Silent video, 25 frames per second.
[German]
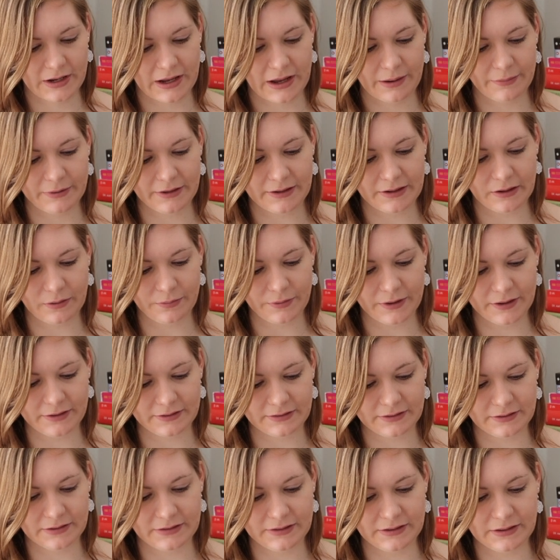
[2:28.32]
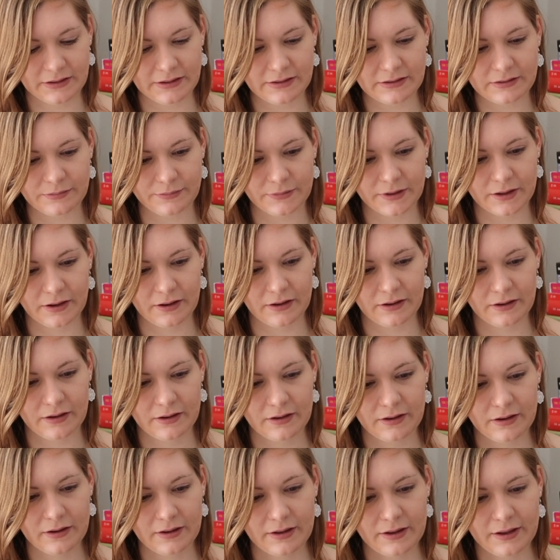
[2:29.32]
aber ich glaube erst in diesem Jahr,
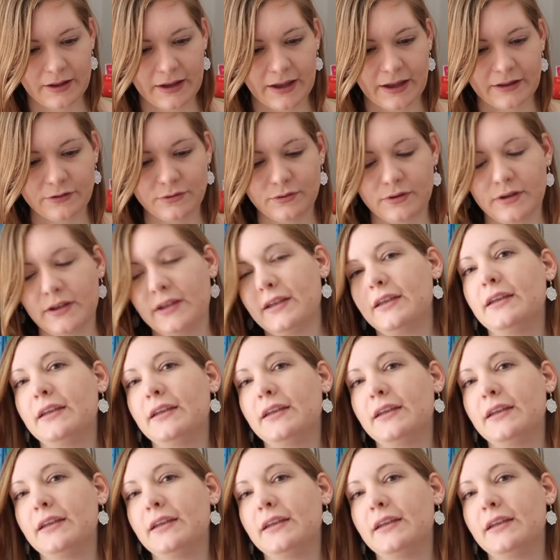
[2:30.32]
also